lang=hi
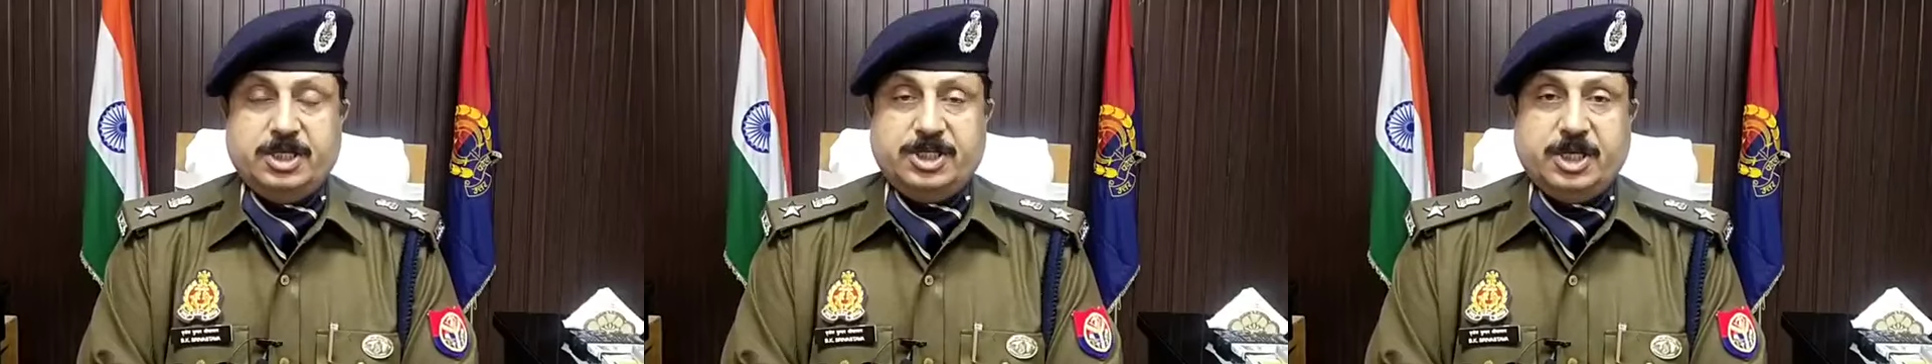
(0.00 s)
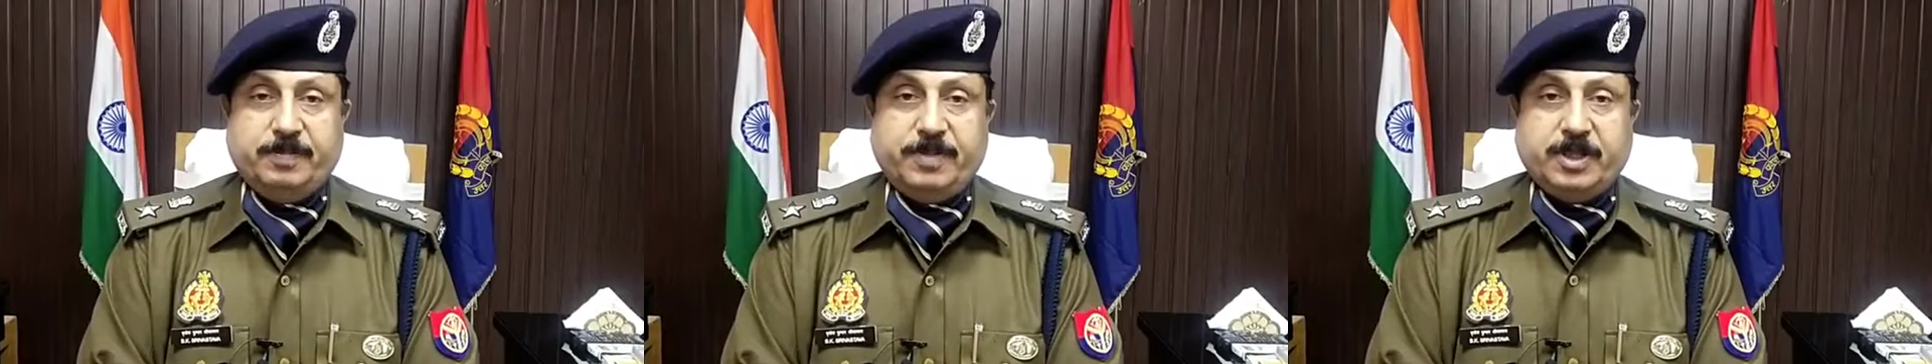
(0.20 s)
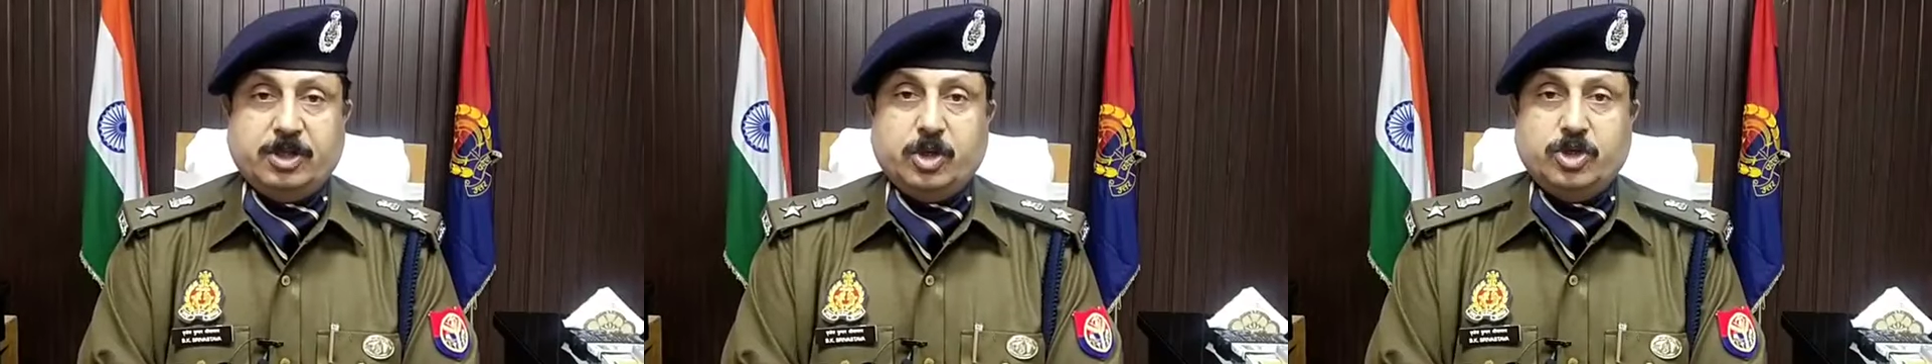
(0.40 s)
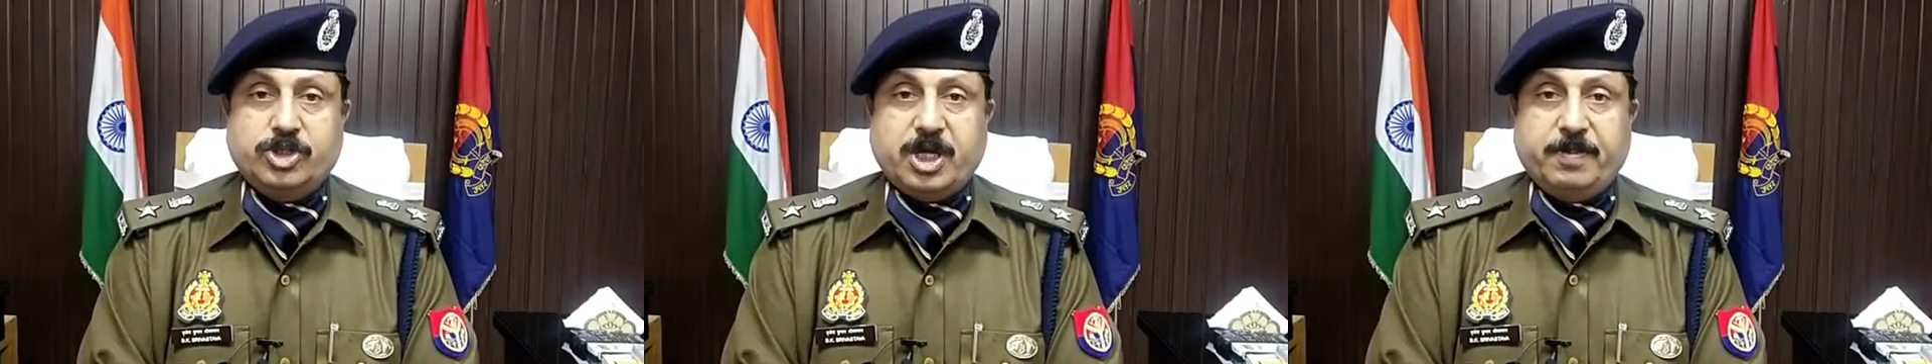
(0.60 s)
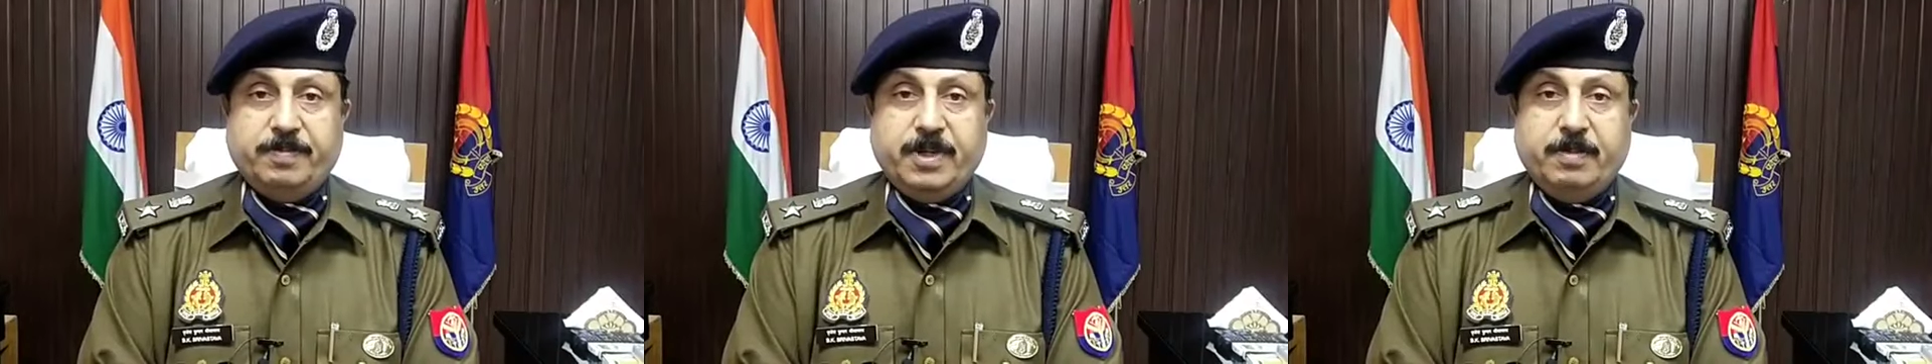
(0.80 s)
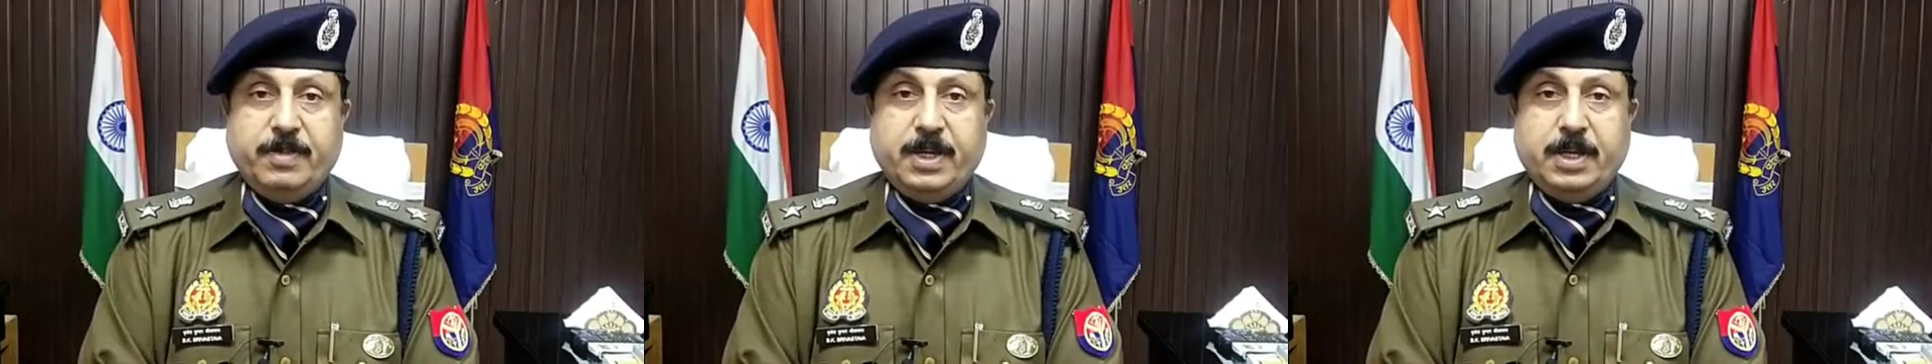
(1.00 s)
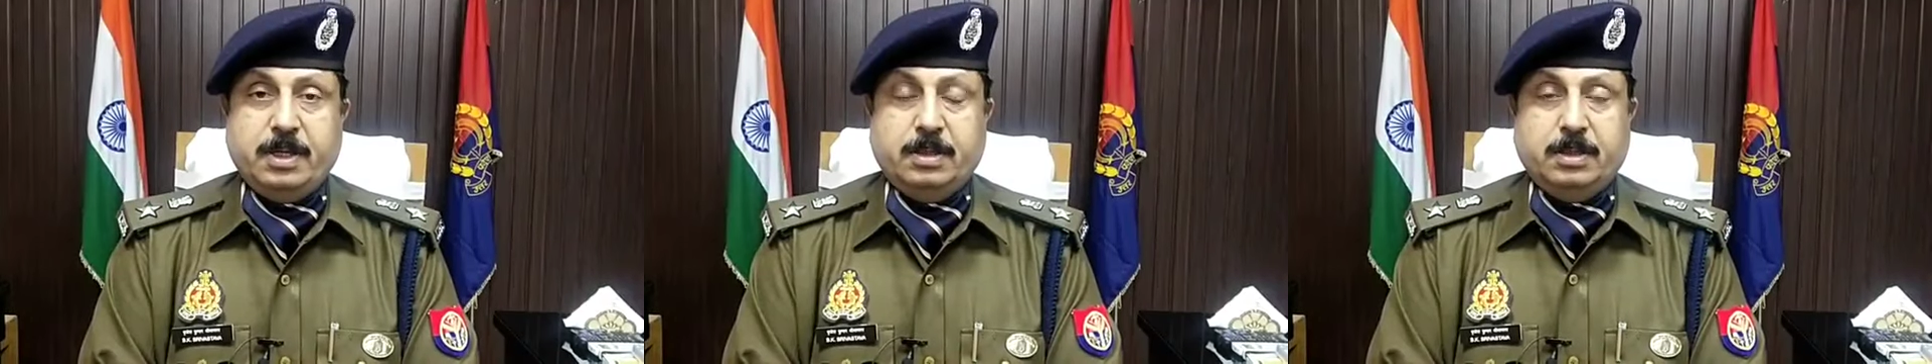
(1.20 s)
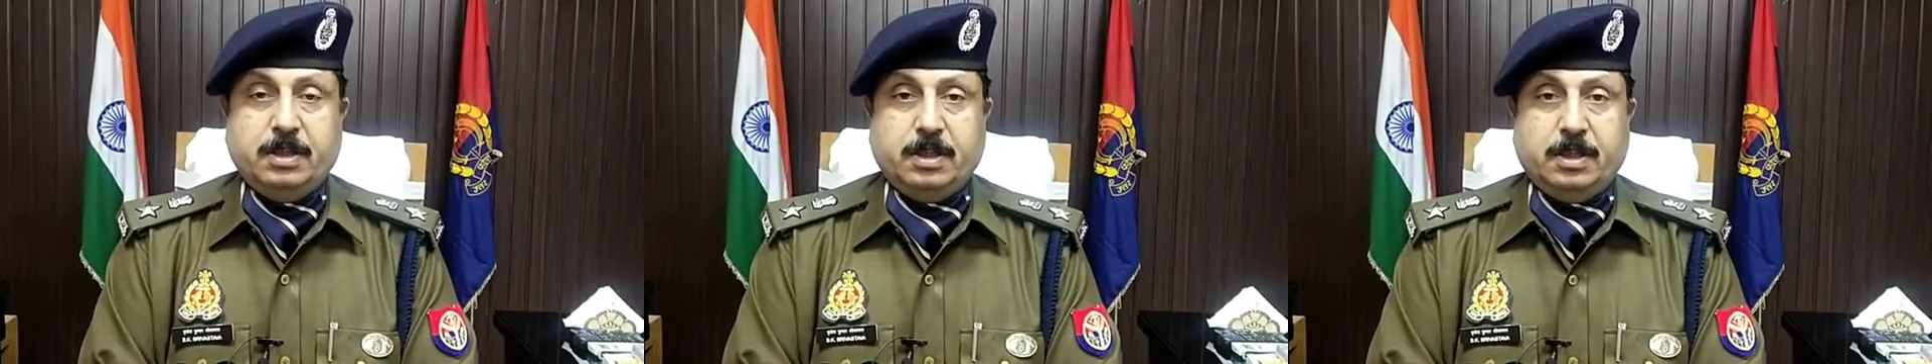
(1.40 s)
जनपद कौशाम्बी
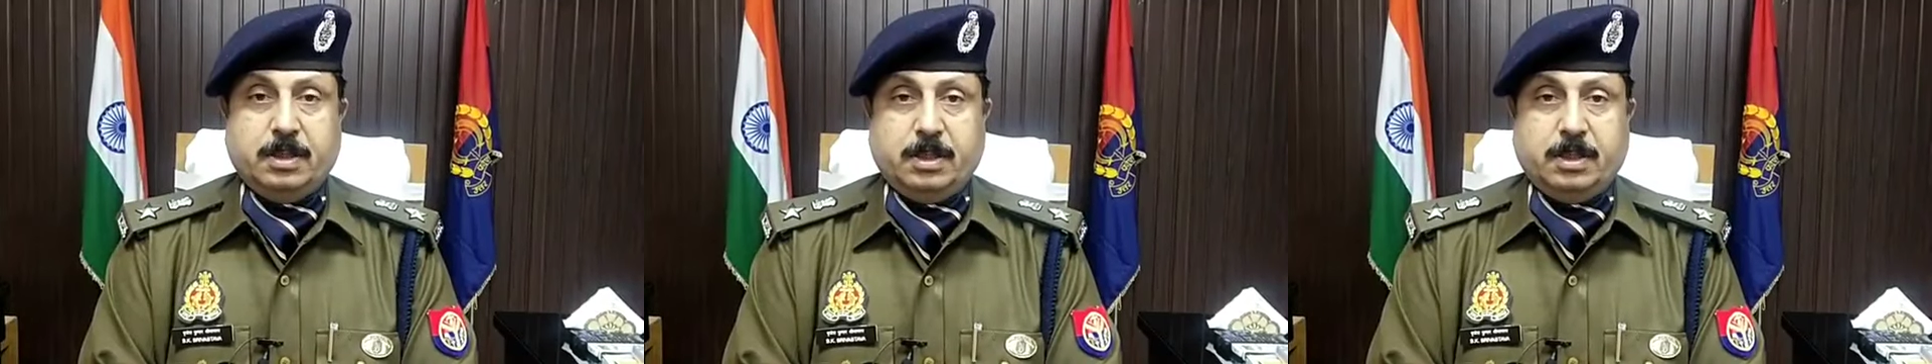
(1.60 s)
में